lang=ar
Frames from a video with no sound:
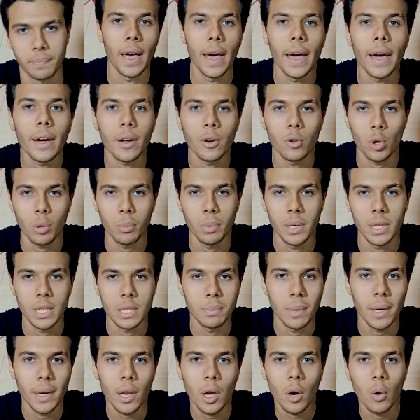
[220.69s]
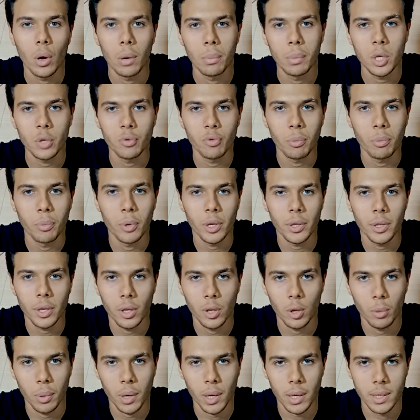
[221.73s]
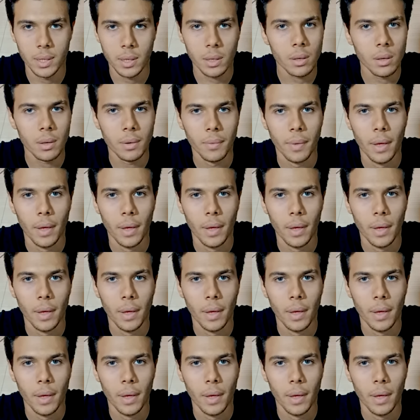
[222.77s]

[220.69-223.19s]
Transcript: اخر نوع بالنسبه لنا هو الميش فيبريتنج نيبلايزر